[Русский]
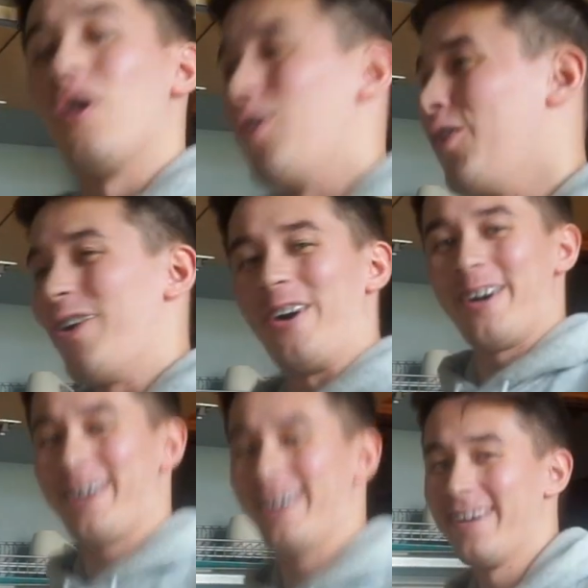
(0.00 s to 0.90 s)

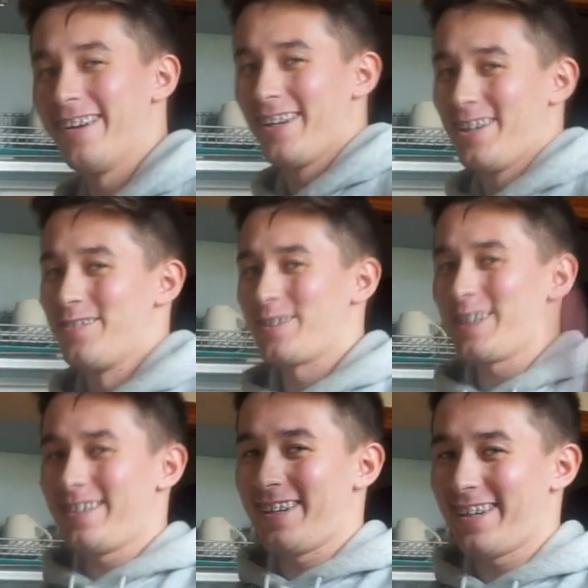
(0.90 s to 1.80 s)
О,
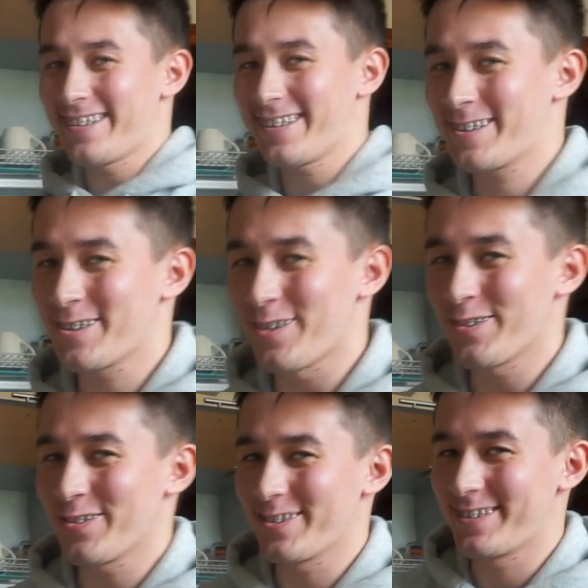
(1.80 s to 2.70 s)
привет! Что
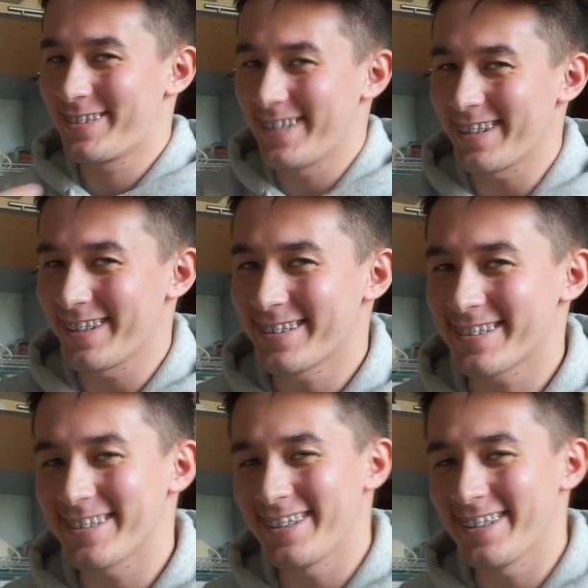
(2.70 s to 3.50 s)
вы тут делаете?